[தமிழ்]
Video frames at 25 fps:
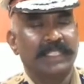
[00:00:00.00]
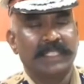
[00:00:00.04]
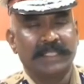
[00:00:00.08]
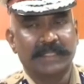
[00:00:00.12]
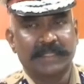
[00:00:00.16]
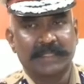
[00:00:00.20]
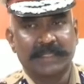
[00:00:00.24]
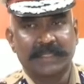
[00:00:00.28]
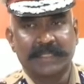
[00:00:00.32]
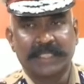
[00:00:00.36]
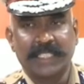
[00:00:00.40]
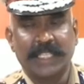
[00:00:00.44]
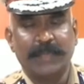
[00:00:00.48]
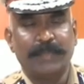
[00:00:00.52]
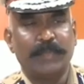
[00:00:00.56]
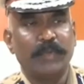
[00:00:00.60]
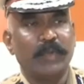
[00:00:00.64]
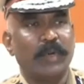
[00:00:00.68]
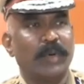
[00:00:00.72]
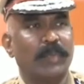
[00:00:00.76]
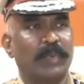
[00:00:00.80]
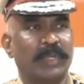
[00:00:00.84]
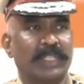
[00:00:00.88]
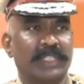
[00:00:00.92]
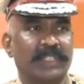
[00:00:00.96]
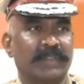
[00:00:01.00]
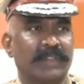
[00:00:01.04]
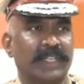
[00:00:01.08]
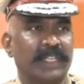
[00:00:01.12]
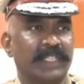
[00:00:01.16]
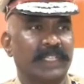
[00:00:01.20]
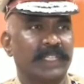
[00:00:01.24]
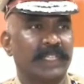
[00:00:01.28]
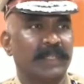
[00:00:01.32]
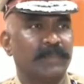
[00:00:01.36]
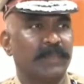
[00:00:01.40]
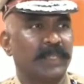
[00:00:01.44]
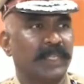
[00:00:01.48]
இங்கே சிபிஓ பொறுத்த
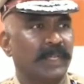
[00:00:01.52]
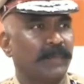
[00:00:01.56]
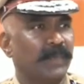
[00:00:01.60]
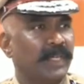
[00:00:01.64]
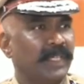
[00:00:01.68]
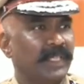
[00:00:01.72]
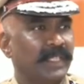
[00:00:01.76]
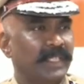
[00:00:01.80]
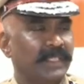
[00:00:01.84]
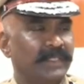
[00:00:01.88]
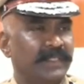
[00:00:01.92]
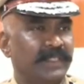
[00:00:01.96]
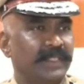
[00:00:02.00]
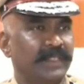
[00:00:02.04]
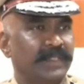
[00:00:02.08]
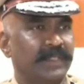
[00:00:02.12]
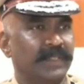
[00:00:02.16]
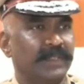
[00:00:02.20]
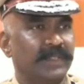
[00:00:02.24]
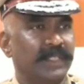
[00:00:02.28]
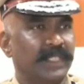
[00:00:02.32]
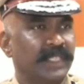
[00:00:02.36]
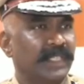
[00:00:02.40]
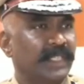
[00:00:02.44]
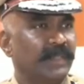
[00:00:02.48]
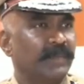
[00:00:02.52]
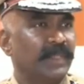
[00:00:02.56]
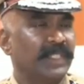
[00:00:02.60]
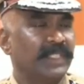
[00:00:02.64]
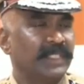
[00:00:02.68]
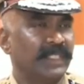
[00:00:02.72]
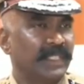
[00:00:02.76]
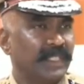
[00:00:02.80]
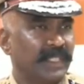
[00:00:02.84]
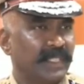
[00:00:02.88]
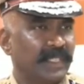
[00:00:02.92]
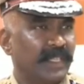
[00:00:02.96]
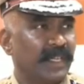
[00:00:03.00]
வரைக்கும் இப்போ நம்ம டிசிஸும் சரி
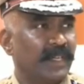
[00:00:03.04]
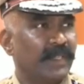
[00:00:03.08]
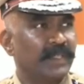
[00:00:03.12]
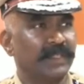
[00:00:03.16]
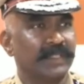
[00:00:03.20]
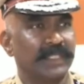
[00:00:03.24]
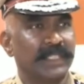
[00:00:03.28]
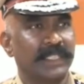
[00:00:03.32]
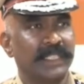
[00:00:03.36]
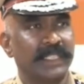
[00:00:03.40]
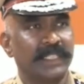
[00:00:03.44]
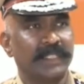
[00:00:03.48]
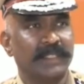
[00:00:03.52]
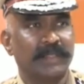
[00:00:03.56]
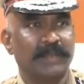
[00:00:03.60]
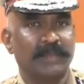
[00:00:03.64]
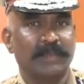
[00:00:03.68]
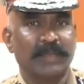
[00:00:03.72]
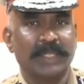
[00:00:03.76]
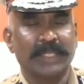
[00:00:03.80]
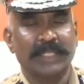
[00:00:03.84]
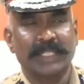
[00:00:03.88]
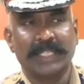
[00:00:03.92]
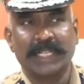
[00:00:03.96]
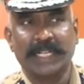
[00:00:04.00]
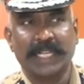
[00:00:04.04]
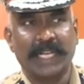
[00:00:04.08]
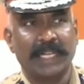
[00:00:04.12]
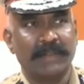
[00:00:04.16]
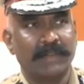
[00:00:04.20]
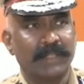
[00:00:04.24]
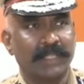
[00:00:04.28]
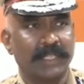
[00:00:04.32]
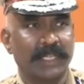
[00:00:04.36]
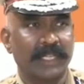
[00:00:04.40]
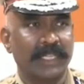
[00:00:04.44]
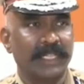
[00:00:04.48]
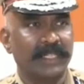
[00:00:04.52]
மற்ற நானும் சரி மக்கள் யார்
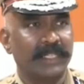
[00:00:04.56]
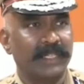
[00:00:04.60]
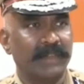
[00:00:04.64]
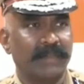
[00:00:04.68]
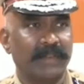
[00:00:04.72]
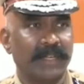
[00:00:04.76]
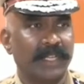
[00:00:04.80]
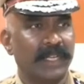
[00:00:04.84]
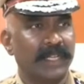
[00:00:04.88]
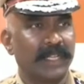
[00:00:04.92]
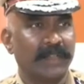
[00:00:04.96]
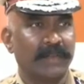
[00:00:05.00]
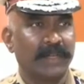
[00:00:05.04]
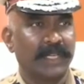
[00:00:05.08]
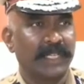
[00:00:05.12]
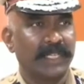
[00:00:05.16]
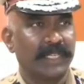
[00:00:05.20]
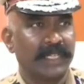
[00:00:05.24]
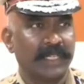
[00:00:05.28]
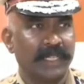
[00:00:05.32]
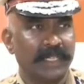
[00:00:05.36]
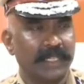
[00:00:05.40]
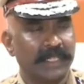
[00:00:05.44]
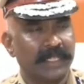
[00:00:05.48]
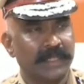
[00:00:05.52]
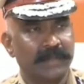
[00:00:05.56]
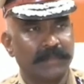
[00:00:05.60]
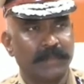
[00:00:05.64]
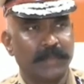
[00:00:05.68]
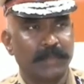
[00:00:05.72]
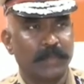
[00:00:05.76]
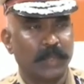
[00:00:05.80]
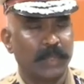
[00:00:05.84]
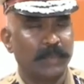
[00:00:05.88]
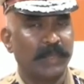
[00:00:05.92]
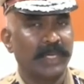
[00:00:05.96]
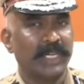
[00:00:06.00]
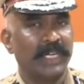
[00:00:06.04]
வந்தாலும் எதனால் எவ்வளோ நேரம் நம்மளுடைய
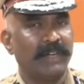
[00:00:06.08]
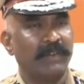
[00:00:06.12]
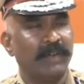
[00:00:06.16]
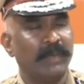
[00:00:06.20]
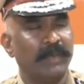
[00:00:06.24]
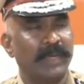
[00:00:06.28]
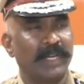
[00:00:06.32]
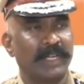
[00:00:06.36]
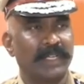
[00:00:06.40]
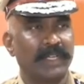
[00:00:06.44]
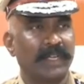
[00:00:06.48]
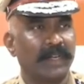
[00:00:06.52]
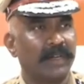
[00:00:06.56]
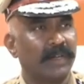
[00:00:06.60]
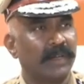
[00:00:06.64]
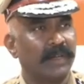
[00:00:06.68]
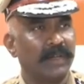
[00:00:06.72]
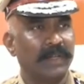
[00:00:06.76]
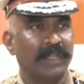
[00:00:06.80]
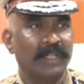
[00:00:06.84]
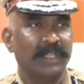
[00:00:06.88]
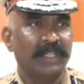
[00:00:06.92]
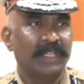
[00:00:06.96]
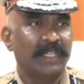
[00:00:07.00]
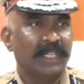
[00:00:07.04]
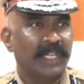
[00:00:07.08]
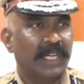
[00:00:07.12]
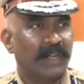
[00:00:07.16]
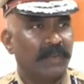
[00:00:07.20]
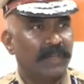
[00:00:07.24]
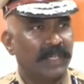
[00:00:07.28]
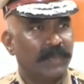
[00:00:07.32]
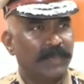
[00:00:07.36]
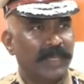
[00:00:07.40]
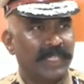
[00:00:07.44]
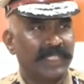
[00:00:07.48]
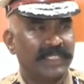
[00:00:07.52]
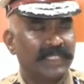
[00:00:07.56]
பொதுமக்கள் எவ்வளோ பேர் இருக்காங்களோ
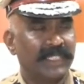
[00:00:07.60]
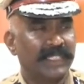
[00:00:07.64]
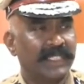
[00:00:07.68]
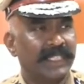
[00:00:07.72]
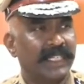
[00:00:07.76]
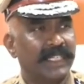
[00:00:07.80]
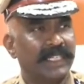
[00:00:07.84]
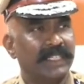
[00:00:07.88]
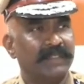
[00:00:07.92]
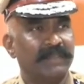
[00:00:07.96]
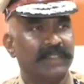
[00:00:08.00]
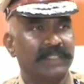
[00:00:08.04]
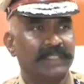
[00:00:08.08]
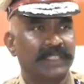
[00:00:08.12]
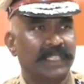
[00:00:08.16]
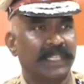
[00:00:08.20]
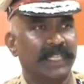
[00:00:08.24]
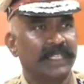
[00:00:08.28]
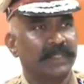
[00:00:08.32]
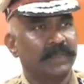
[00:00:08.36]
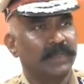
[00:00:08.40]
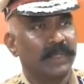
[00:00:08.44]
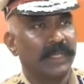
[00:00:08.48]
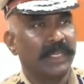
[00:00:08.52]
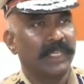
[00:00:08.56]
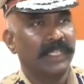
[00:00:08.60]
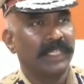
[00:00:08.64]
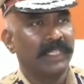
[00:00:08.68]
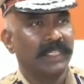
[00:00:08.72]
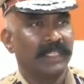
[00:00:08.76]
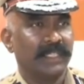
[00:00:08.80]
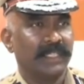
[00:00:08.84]
அவங்களுடைய பெட்டிஷனை கேட்டு விசாரிக்க சொல்லி